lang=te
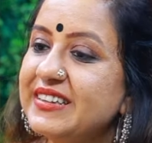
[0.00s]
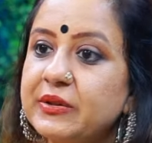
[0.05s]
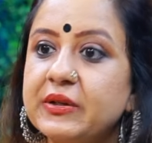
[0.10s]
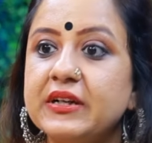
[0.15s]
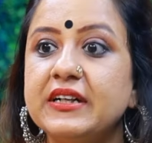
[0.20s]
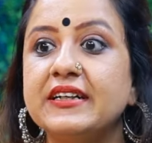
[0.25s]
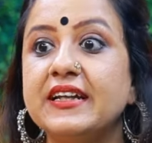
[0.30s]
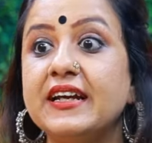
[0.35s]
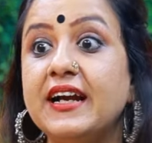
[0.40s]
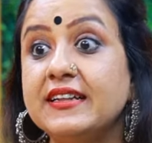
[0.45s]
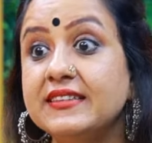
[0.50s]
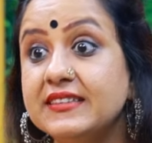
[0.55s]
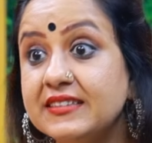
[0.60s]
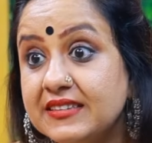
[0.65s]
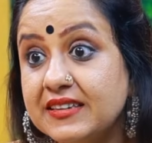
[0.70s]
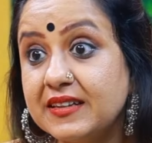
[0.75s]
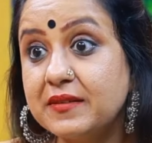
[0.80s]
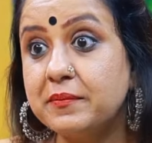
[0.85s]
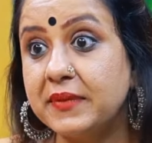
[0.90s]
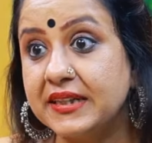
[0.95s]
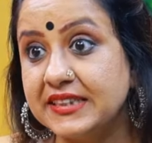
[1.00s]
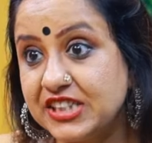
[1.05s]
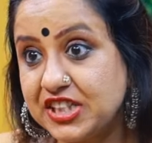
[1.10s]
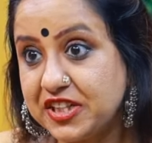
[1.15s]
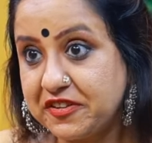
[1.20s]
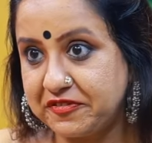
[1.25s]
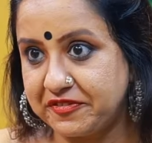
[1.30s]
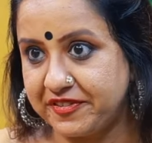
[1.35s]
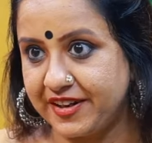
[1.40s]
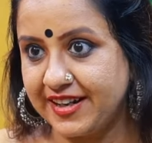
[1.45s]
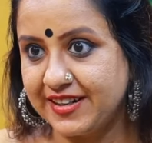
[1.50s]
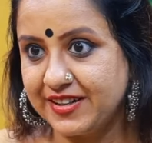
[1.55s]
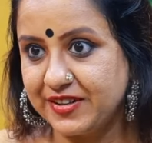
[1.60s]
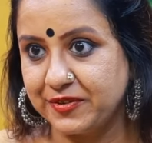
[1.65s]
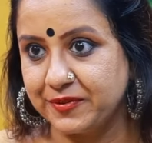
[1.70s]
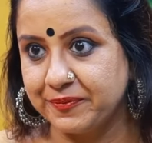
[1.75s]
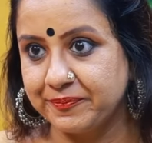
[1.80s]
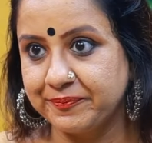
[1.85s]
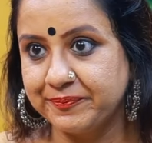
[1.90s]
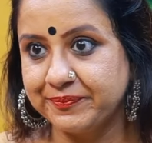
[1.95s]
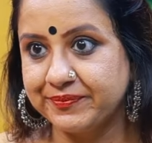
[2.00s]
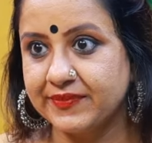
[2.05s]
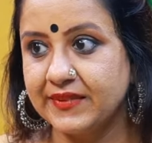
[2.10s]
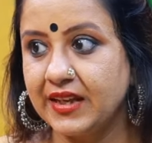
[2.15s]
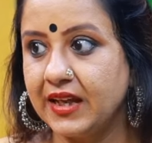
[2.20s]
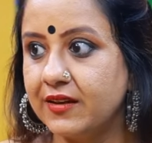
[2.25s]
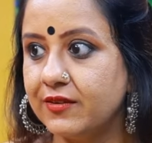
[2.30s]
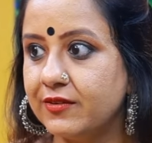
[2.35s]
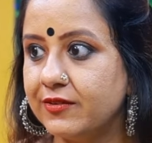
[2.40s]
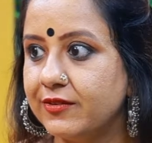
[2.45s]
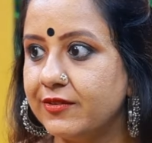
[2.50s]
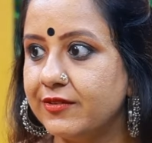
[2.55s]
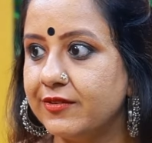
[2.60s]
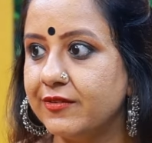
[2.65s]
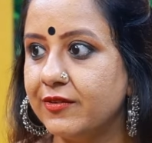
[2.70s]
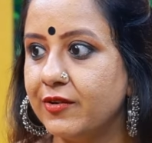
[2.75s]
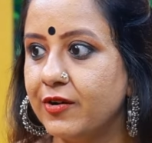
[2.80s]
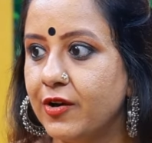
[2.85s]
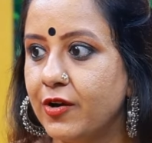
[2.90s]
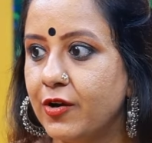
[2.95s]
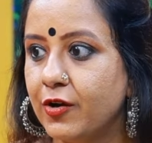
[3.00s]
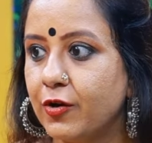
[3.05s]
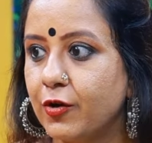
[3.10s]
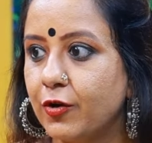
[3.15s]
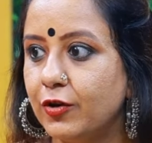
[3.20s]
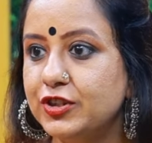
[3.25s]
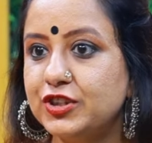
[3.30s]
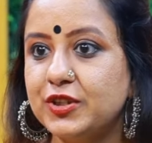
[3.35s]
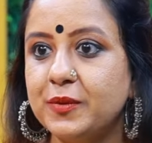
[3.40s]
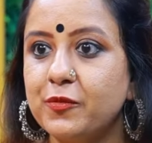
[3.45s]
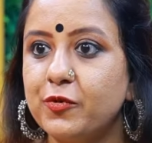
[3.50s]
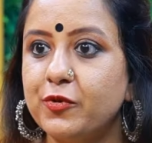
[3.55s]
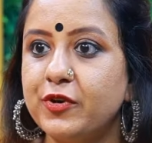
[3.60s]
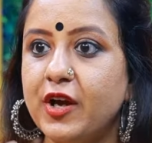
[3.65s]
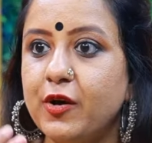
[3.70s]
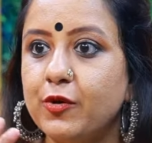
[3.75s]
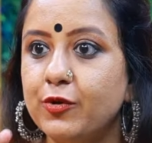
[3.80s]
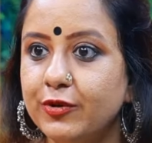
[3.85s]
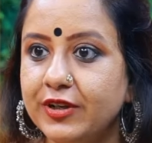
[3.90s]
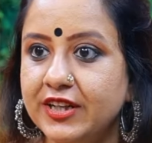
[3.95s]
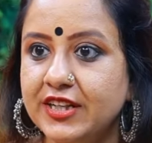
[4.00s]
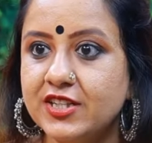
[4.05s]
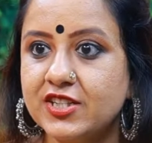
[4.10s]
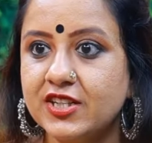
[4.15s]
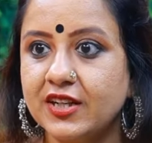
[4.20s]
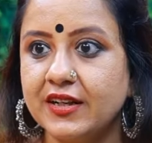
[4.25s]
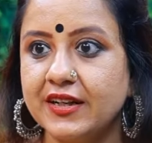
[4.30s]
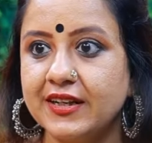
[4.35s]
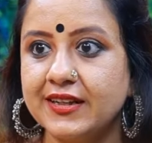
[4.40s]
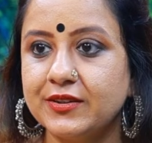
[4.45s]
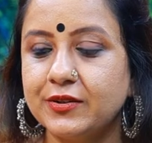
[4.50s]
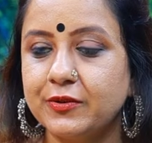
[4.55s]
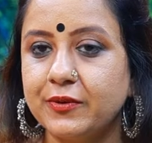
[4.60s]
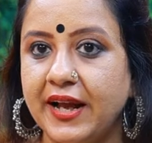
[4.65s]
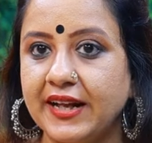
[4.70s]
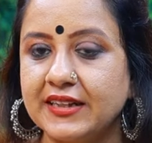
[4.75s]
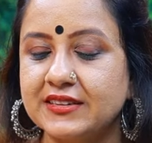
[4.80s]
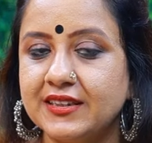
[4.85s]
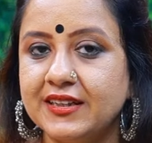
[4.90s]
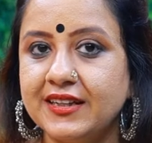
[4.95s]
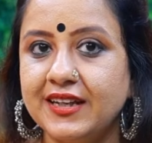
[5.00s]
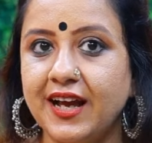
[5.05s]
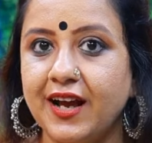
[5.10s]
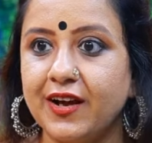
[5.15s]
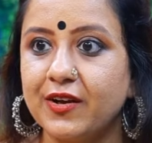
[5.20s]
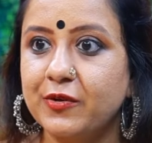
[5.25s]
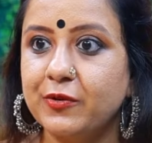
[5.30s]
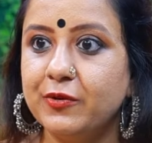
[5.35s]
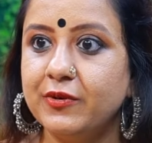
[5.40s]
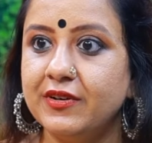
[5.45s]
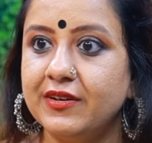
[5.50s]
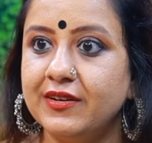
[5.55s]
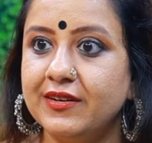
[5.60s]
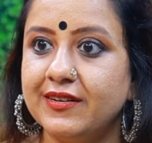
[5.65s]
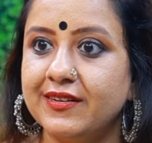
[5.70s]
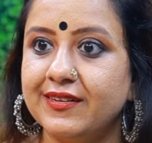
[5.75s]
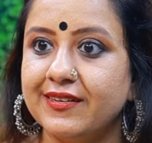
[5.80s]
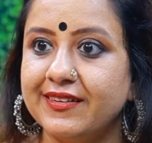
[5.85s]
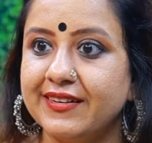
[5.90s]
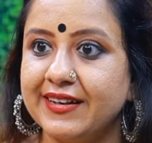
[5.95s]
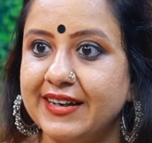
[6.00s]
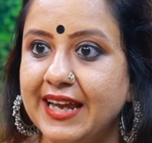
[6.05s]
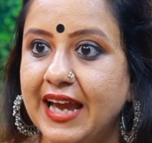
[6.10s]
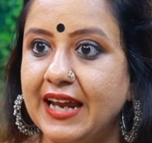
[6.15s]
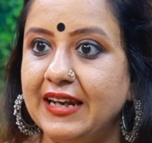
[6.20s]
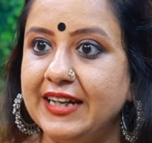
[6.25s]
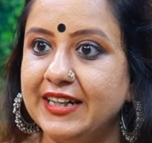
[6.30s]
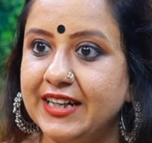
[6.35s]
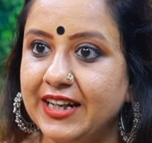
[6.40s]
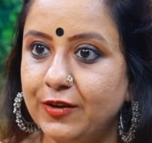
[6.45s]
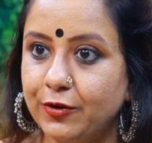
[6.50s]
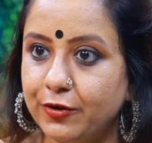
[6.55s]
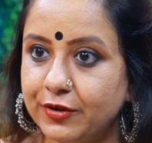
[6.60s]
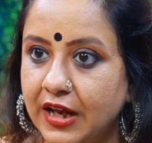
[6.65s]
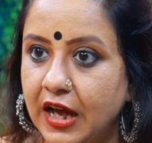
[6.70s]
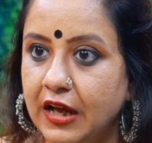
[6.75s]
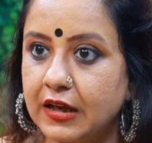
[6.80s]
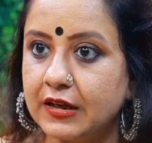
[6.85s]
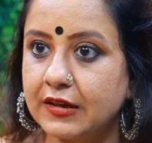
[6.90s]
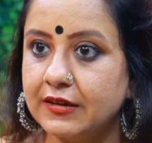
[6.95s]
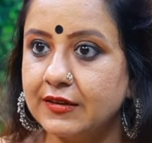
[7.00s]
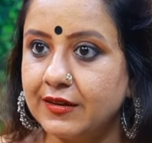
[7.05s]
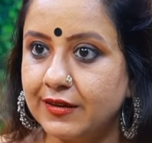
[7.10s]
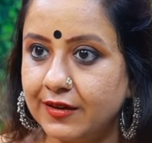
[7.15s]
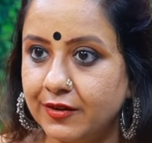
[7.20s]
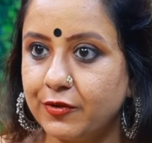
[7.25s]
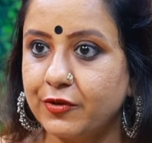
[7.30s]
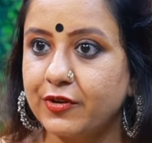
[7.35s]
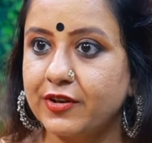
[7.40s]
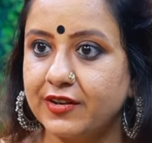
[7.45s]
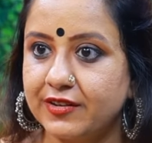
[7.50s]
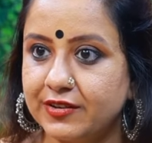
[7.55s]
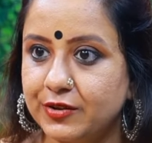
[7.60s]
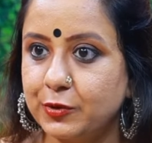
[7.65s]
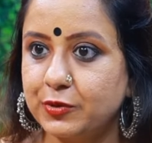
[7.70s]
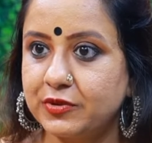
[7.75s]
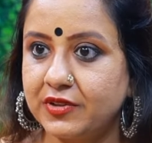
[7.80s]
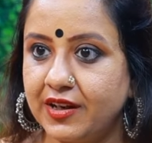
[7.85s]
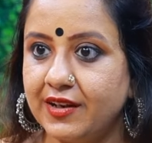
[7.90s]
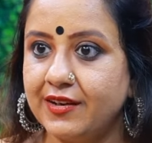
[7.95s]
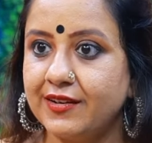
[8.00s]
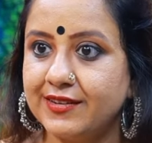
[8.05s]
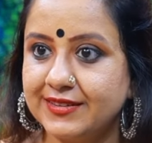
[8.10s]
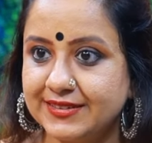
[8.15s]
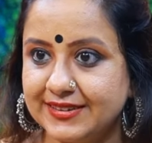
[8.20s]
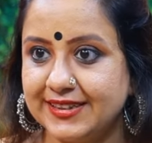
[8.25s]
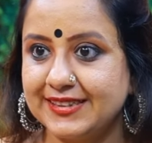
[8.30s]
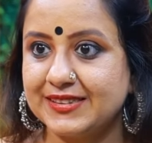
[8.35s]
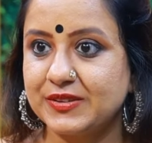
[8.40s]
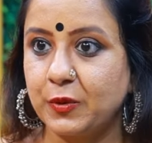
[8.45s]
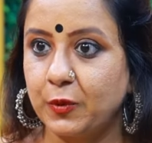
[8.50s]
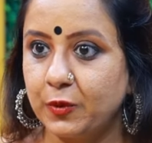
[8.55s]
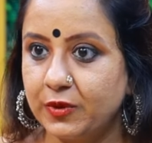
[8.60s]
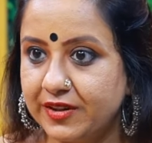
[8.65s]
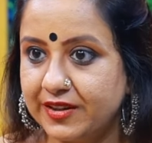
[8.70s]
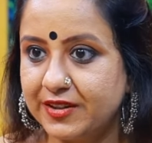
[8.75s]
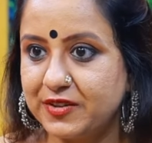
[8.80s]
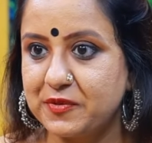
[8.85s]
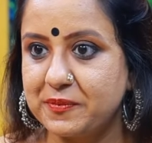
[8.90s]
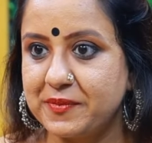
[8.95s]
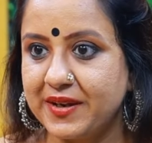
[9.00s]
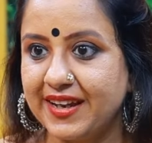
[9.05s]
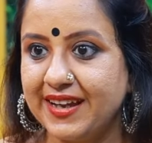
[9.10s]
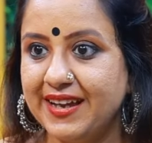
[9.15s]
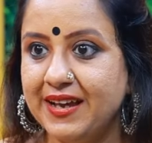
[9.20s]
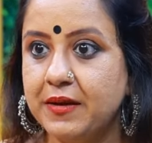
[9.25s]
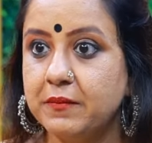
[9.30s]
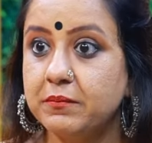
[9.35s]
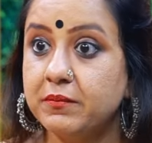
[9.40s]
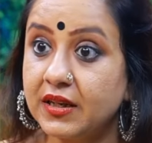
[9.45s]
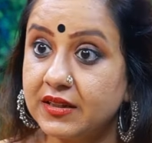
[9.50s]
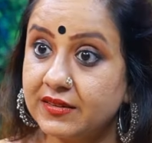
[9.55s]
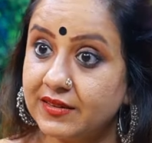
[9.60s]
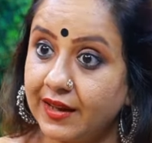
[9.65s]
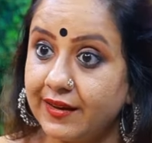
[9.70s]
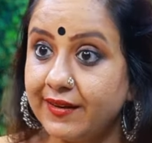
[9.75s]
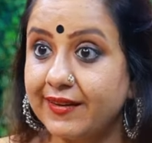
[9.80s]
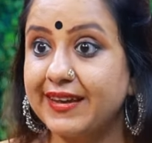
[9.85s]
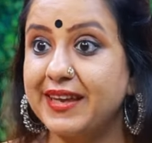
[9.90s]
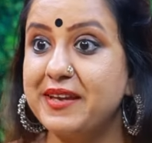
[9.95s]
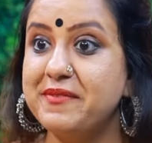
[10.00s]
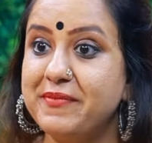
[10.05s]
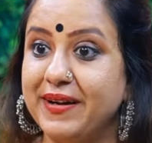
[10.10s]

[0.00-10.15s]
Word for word: ఎందుకంటే అంత మంచి ఫ్రెండ్ నేను కొంచెం కూడా ఊహించలేదు యాక్చువల్లీ అకుల్ రియాలిటీలో నాకన్నా ఒక టూ త్రీ ఇయర్స్ ఈజ్ ఓల్డర్ టు మీ బట్ తనకి